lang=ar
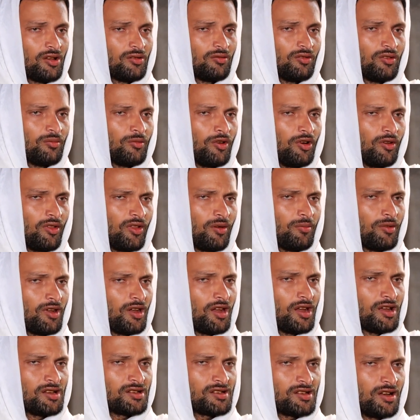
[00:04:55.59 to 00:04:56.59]
ومعظم
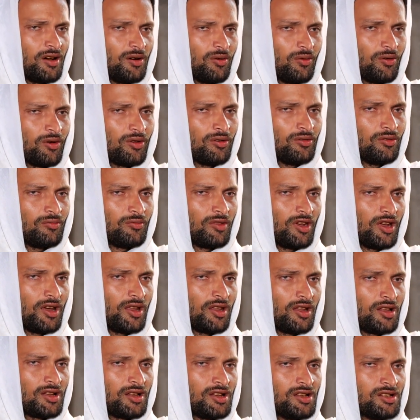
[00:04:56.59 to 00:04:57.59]
الناس حولوا من
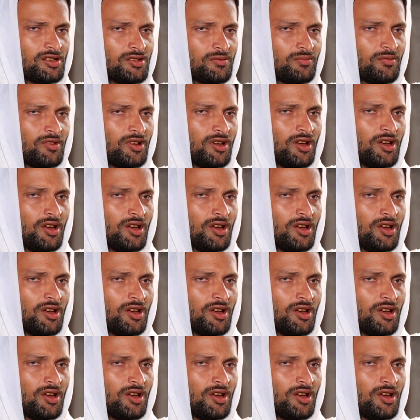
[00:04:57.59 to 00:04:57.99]
هذا القسم